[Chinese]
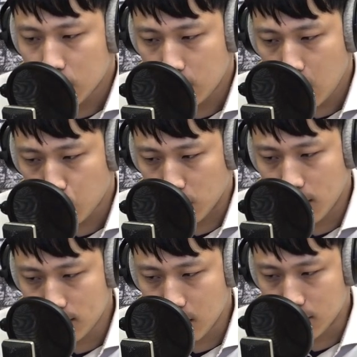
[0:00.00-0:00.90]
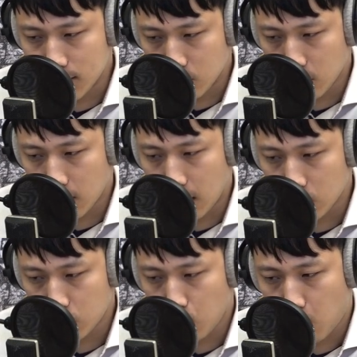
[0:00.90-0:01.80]
这一种乐色子车啊，
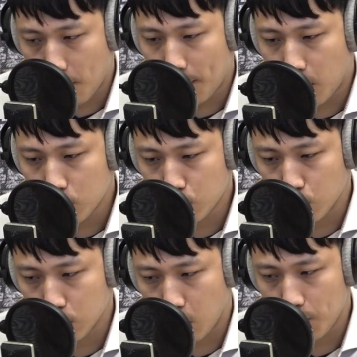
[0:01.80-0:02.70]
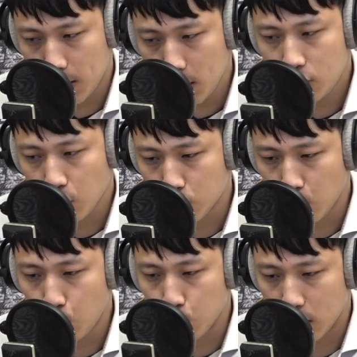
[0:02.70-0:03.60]
是环保署从一九
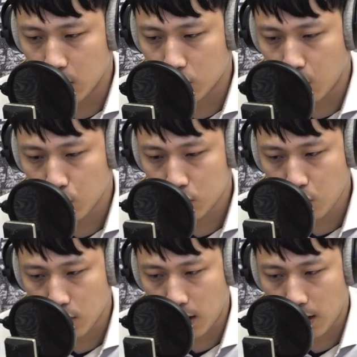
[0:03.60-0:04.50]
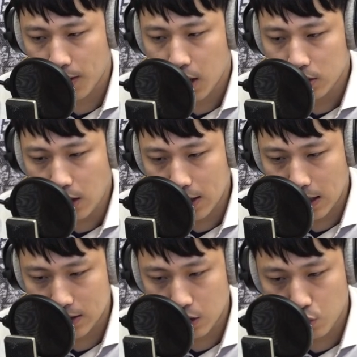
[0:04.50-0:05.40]
九五年的时候送给大
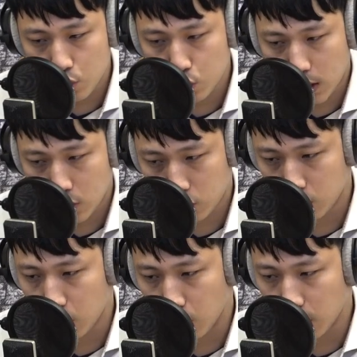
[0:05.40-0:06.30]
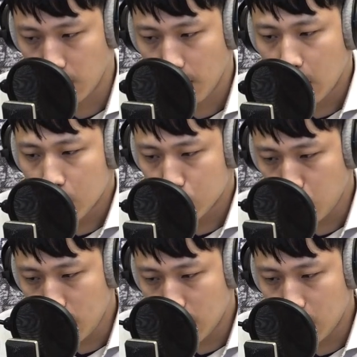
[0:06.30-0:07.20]
雅乡公所来使用的，
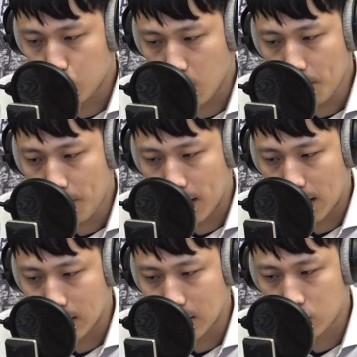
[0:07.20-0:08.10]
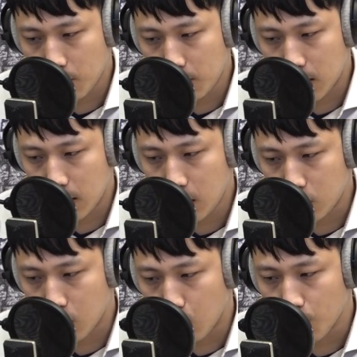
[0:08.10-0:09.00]
所以呢，原本啊在正面
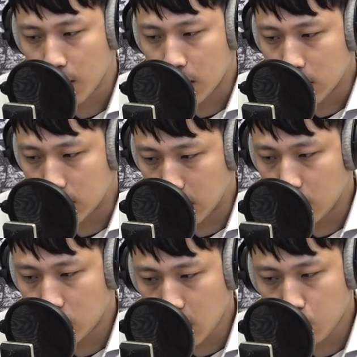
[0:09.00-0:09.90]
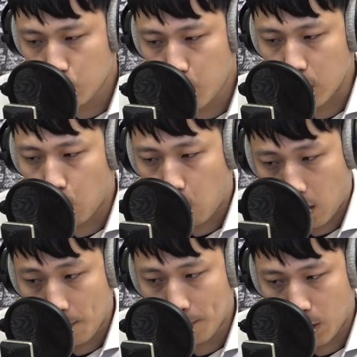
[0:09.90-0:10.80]
印有“行政院
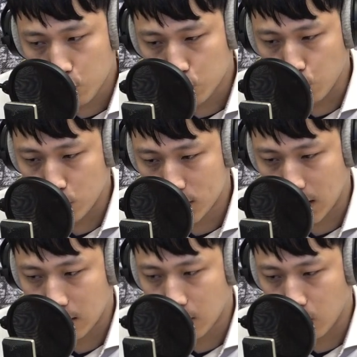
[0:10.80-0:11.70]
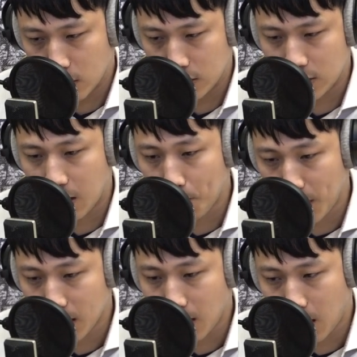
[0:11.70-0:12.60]
环保署赠”哦以。及这个
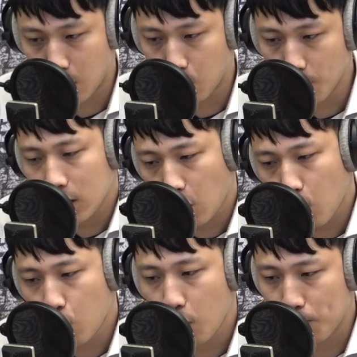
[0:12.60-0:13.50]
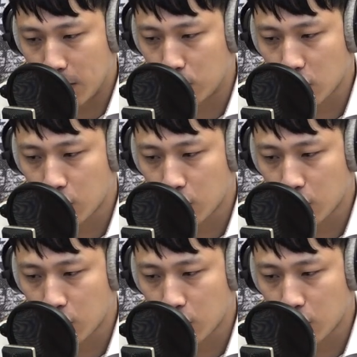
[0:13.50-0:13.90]
编号哦，他透过比对